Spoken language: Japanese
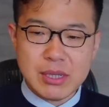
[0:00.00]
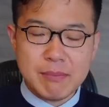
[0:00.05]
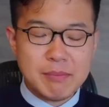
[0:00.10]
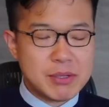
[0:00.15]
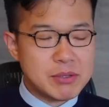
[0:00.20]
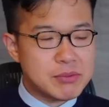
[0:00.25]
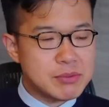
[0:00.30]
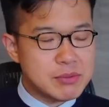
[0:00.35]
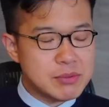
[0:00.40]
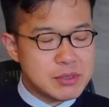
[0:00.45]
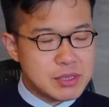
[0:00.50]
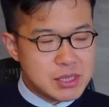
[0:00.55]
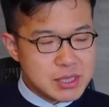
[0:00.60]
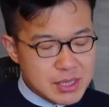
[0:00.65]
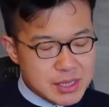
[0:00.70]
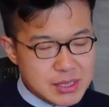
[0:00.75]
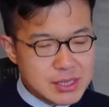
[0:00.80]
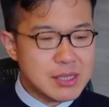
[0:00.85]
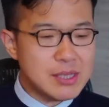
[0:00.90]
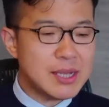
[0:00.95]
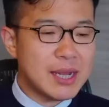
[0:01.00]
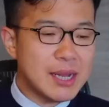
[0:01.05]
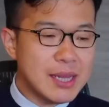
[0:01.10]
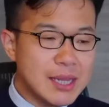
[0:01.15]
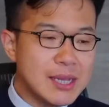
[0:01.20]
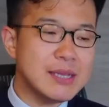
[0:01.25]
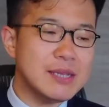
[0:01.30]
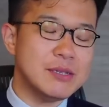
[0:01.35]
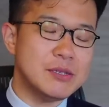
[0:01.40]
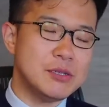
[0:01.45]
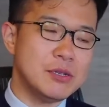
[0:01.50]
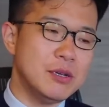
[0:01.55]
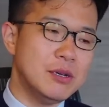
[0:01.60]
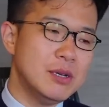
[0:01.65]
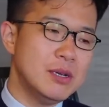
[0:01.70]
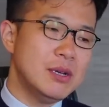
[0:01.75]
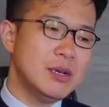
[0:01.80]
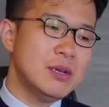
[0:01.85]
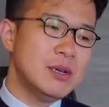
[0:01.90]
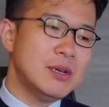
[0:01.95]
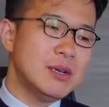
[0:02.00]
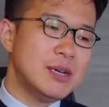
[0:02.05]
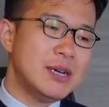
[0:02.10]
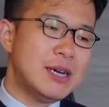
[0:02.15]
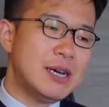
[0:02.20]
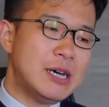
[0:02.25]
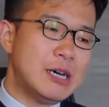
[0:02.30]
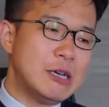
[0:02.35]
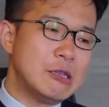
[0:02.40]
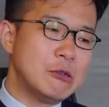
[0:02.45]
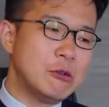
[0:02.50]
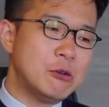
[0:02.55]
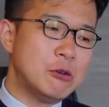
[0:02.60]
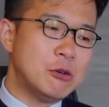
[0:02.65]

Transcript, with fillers: やっぱ幸せにならないんですよ。これ